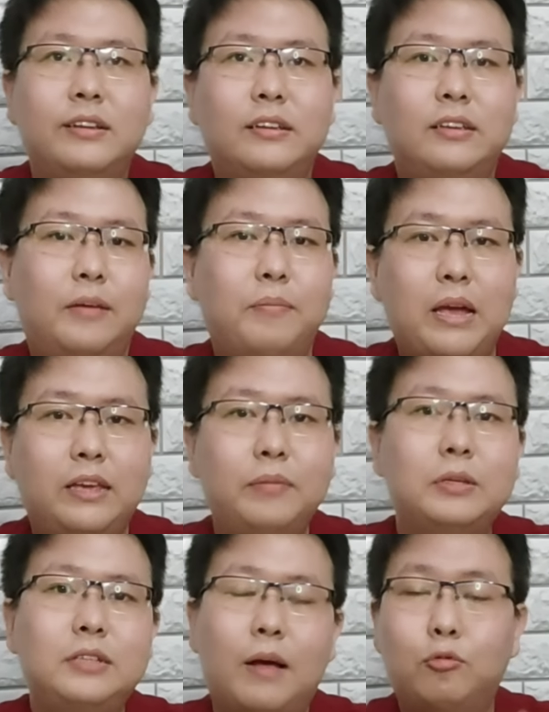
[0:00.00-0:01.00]
ya bayi
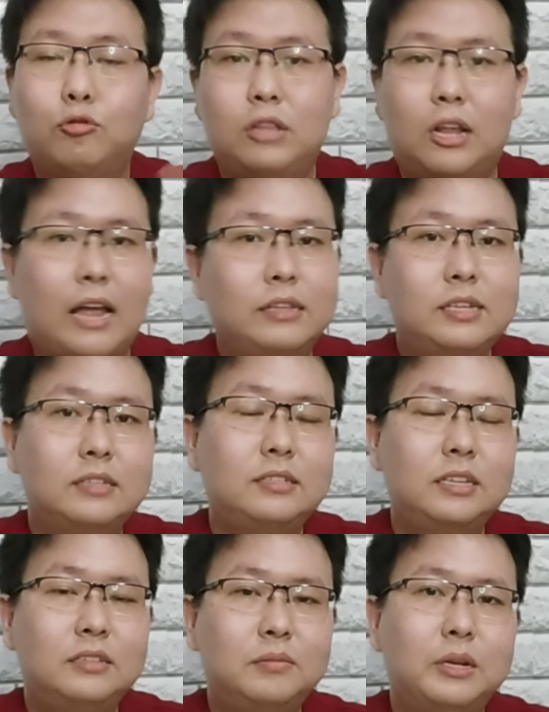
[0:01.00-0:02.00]
bisa muter aja
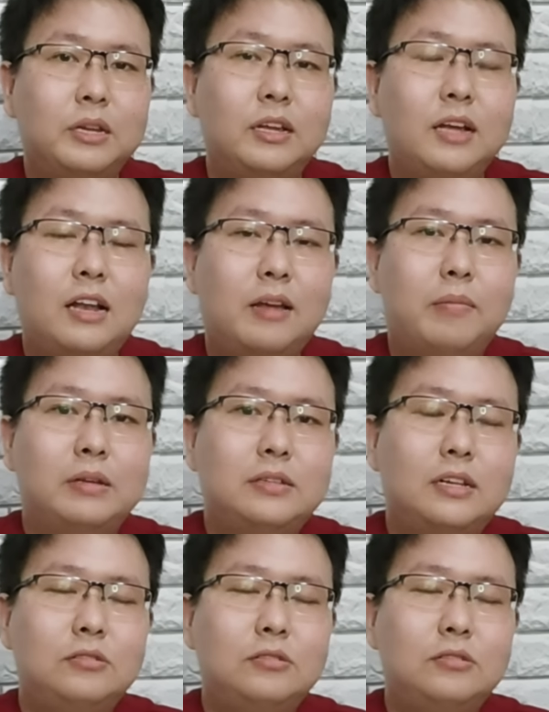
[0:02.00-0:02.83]
sih sebenarnya nggak ada masalah.